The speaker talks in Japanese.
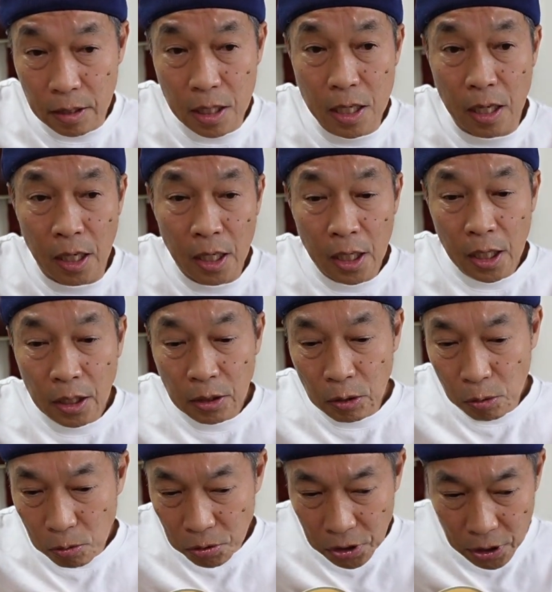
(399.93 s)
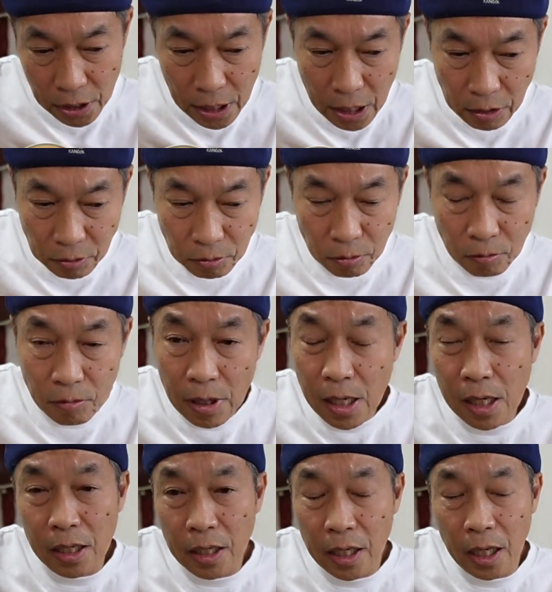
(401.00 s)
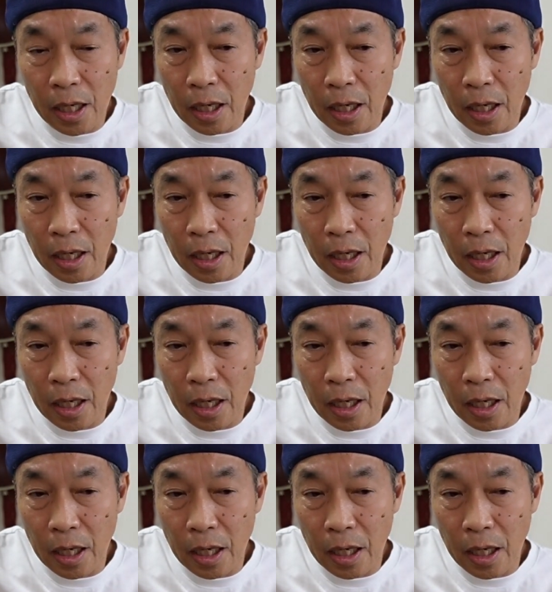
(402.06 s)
て通しでやるのは、